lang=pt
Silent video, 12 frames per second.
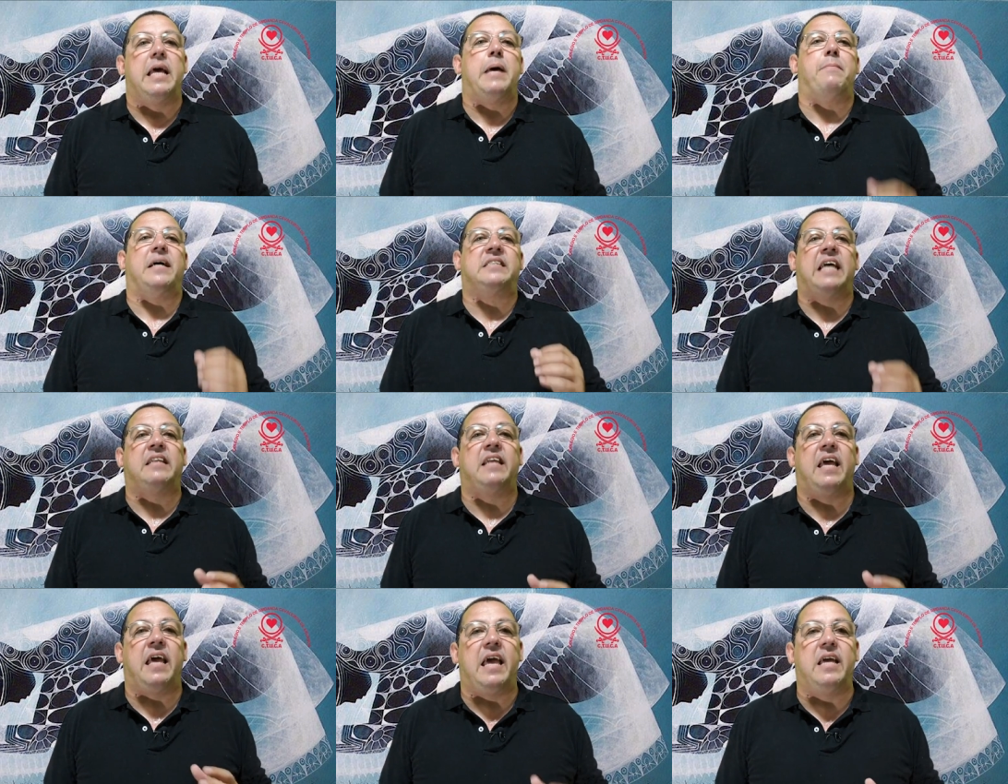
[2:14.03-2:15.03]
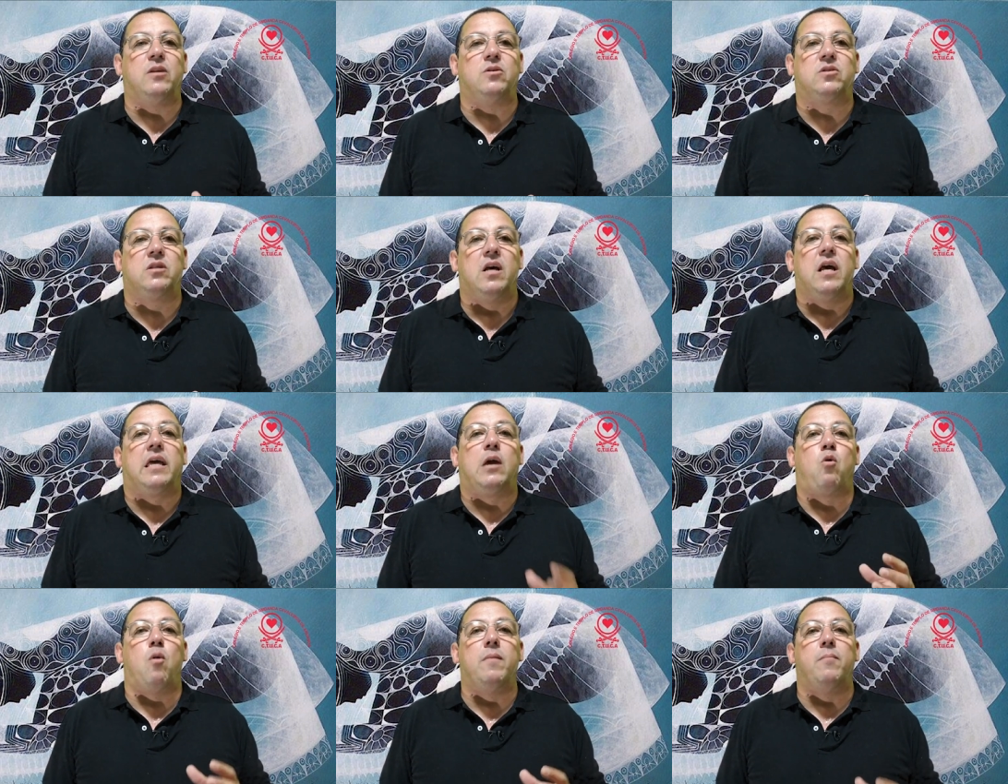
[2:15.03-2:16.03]
Mas há terreiros que
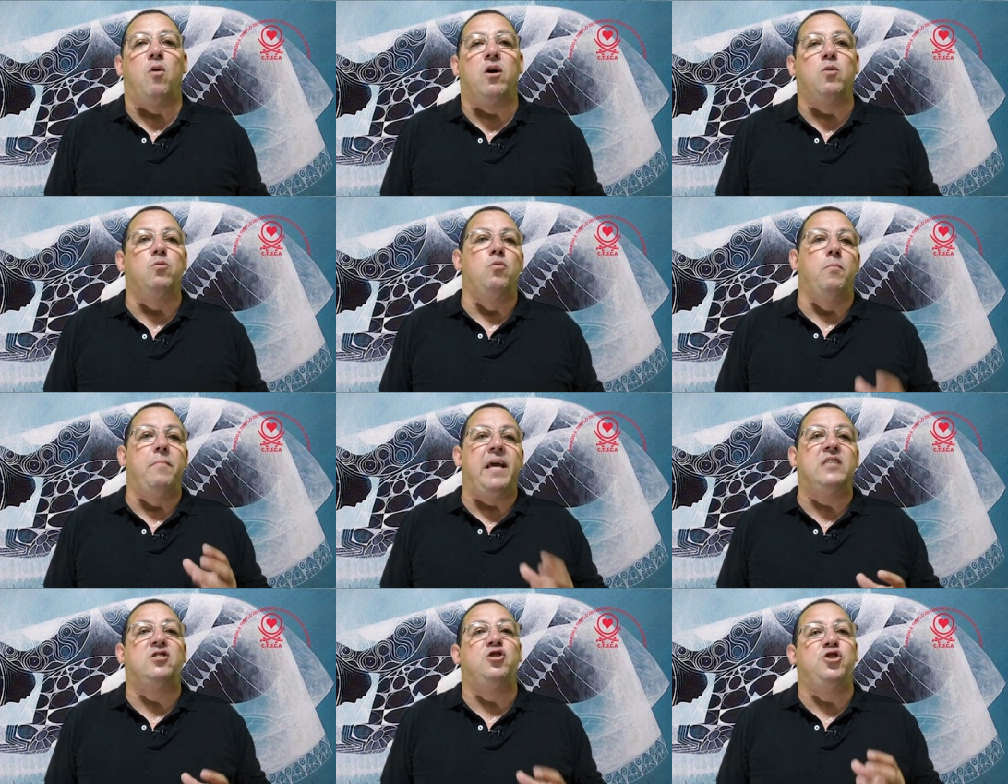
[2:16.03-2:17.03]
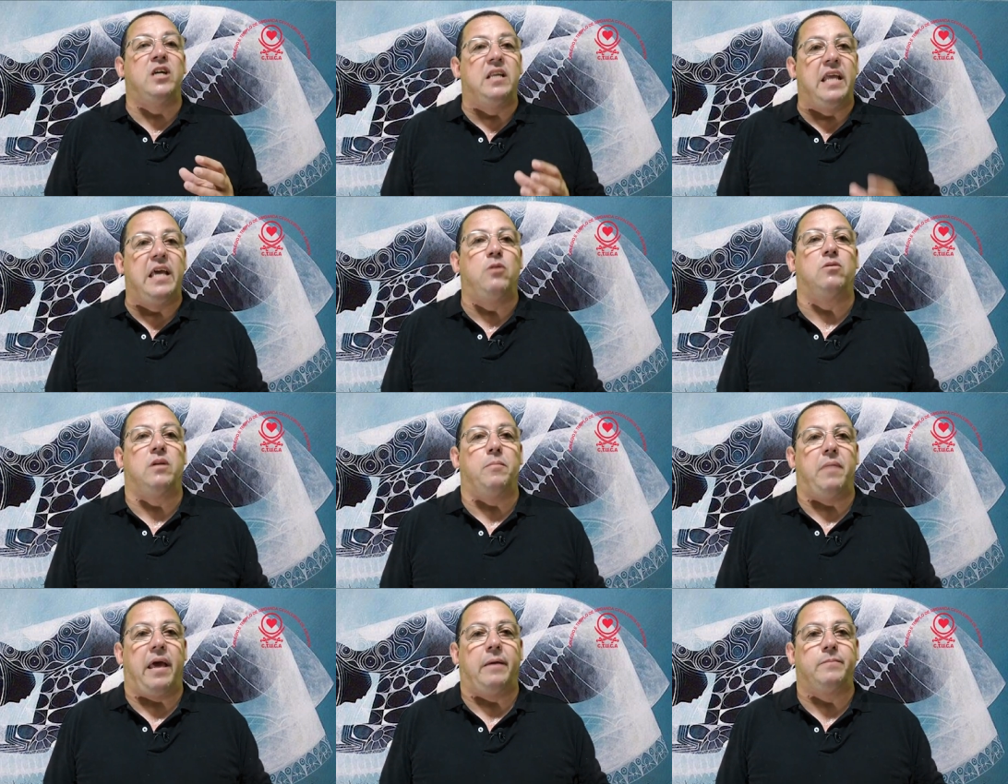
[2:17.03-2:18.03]
comemoram no mês de janeiro
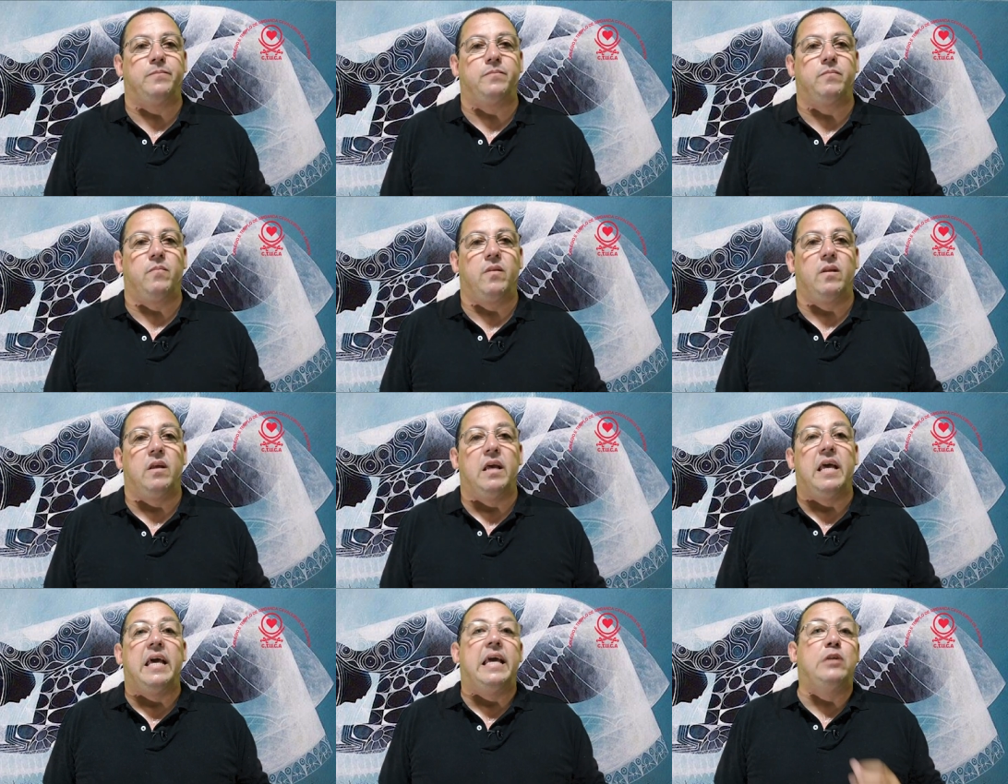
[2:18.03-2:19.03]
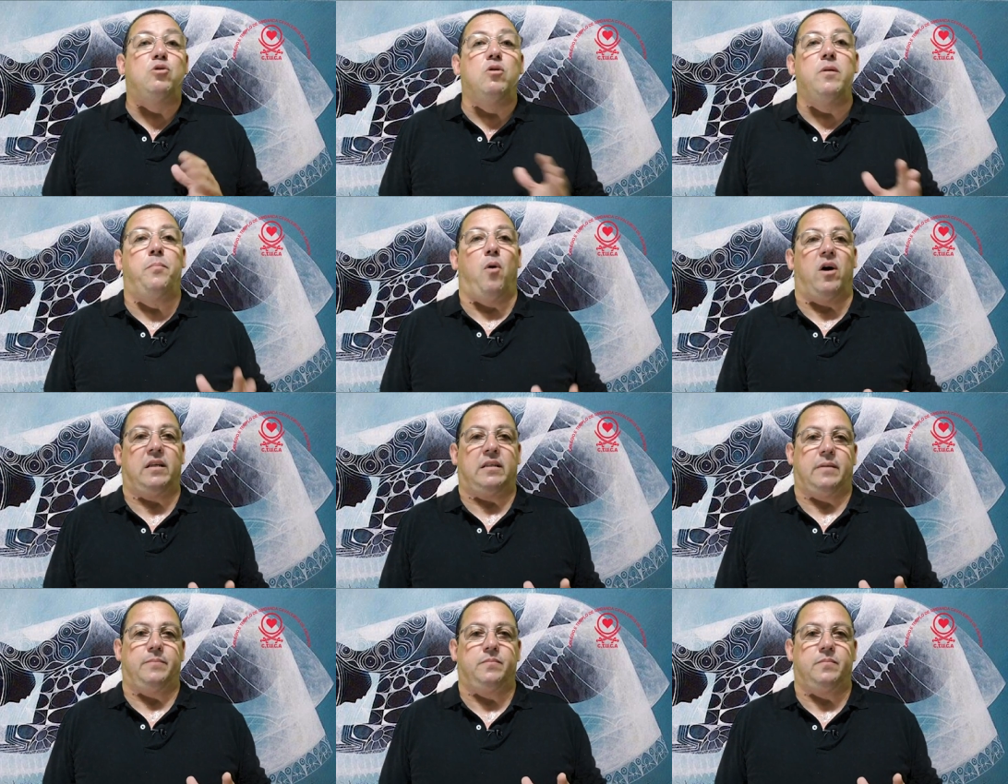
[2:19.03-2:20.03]
também. Isso não
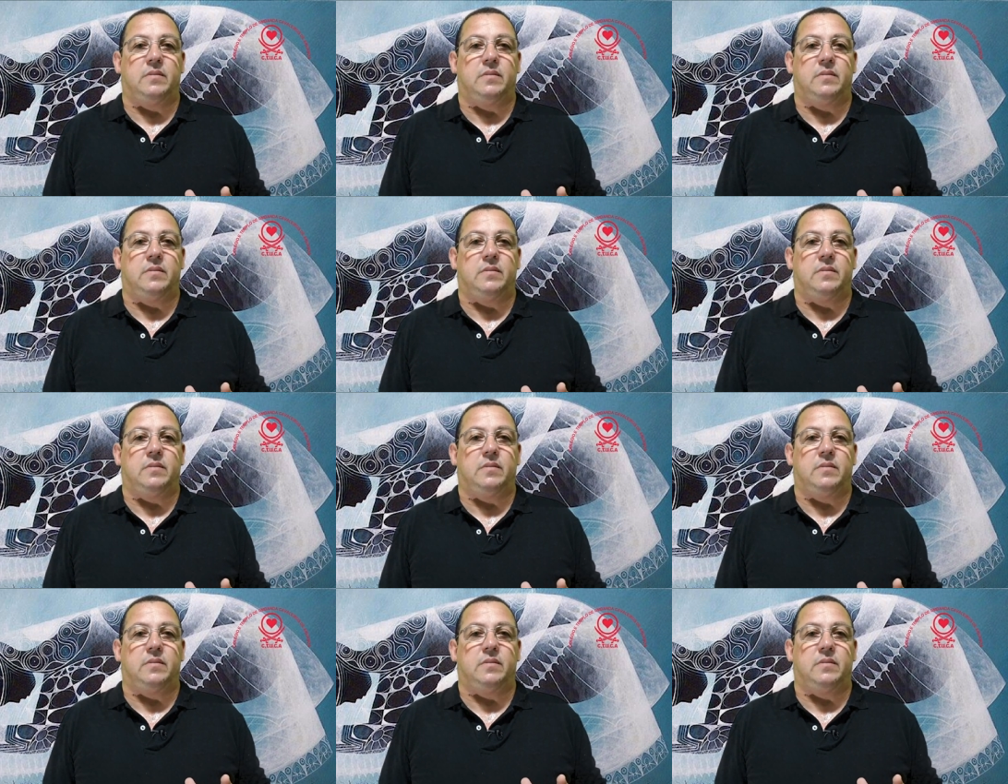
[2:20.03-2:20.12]
importa.